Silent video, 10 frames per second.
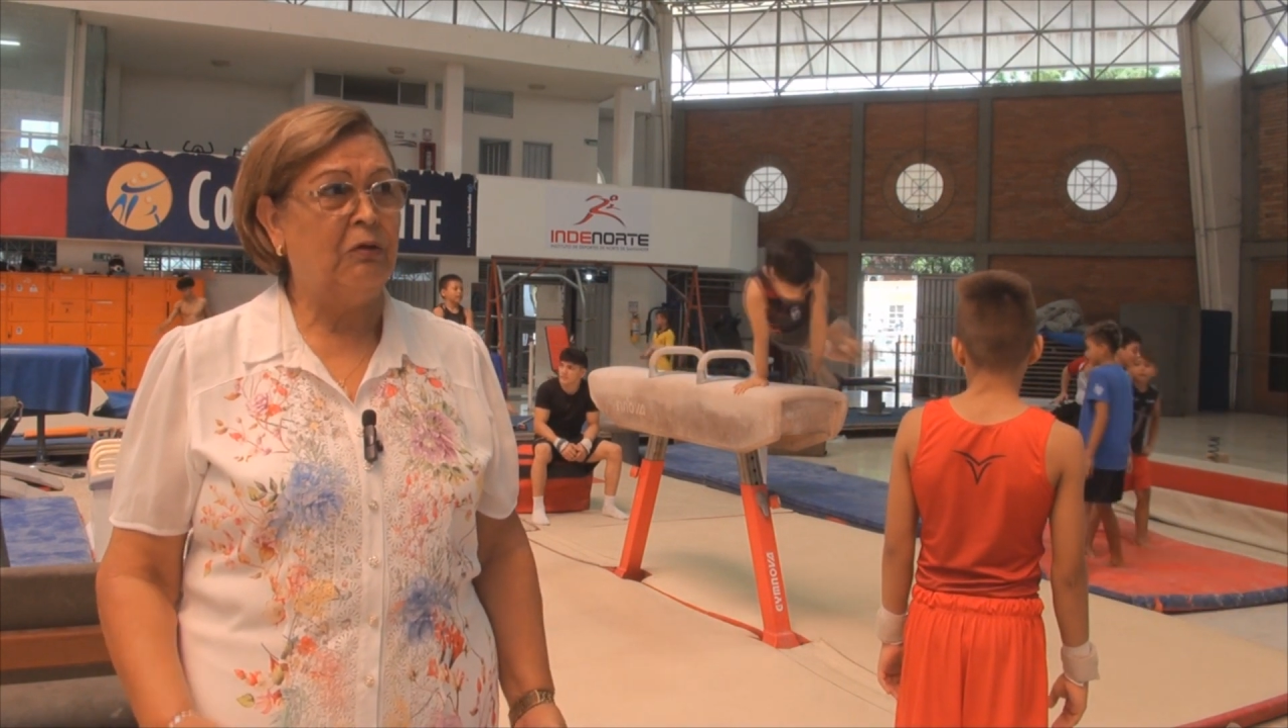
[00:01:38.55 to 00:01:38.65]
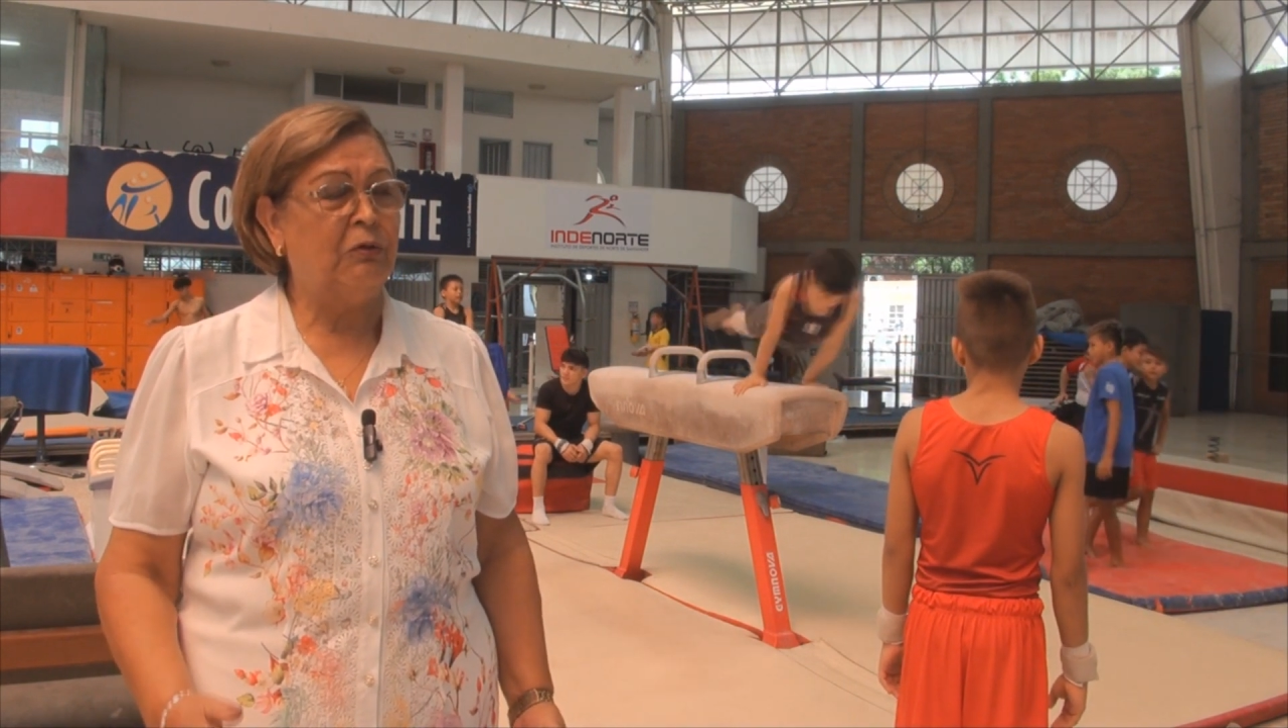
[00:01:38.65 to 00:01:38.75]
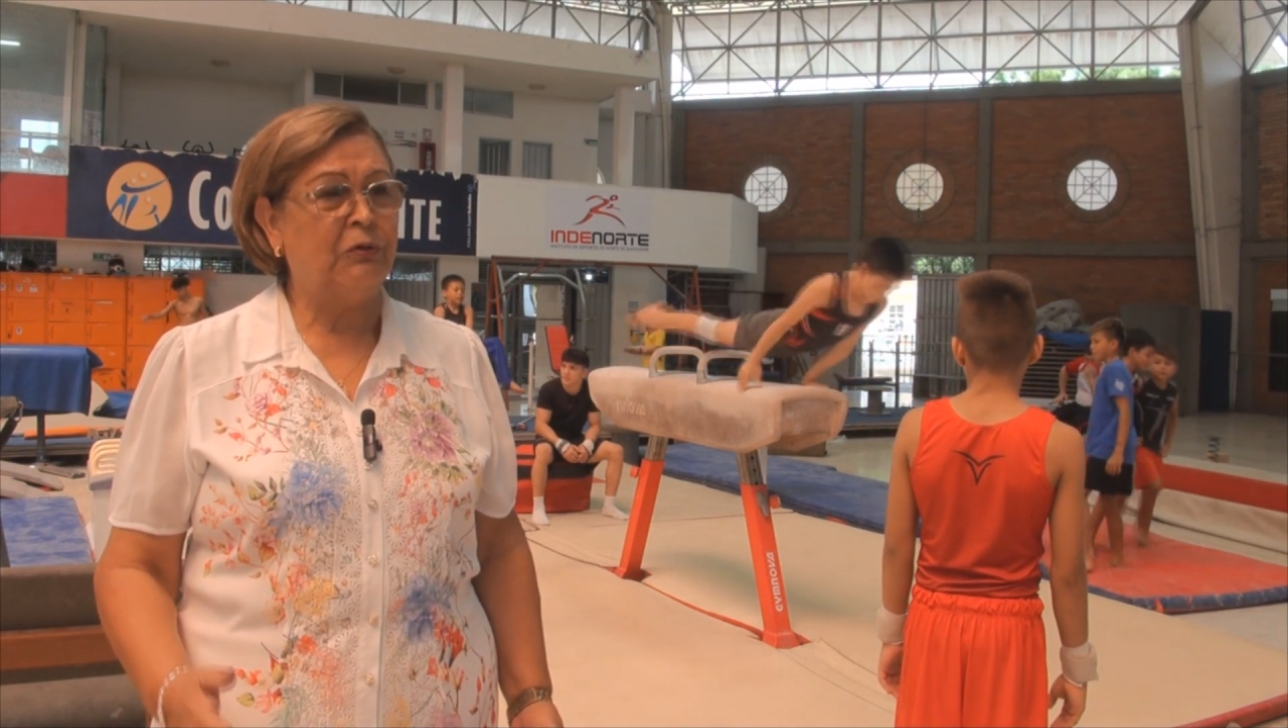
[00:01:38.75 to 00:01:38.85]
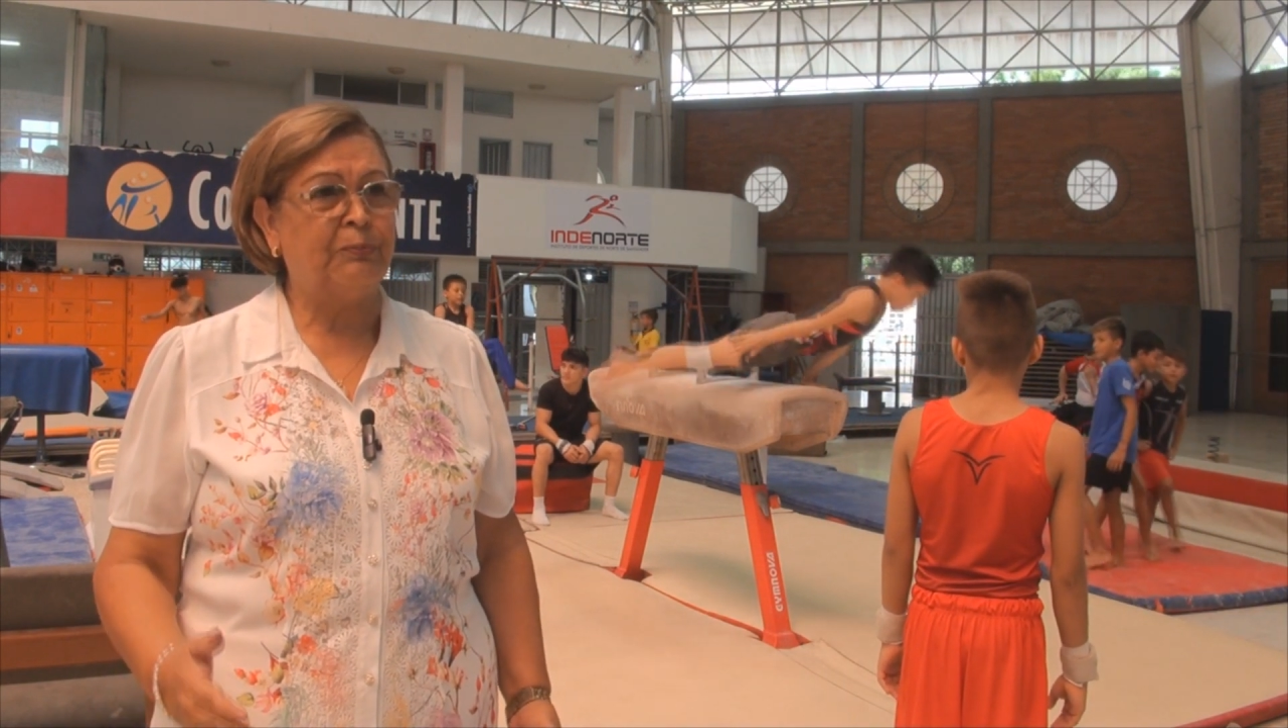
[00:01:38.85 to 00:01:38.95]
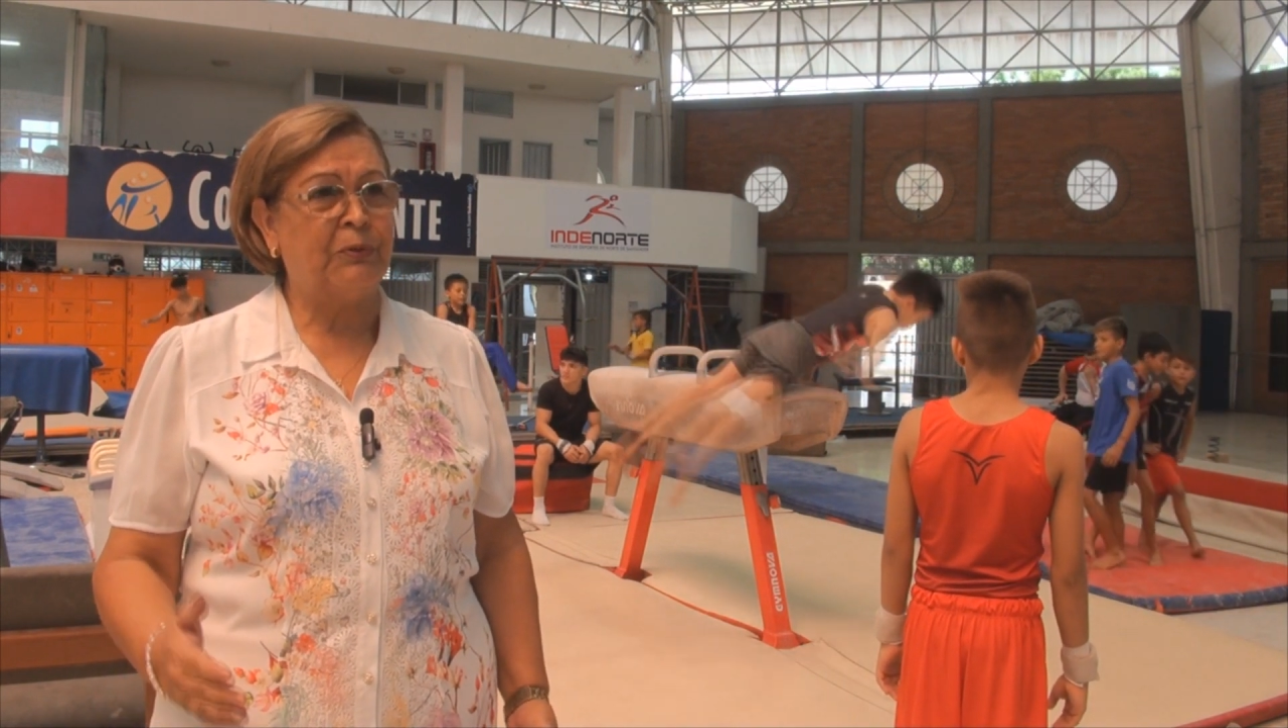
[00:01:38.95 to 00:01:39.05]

los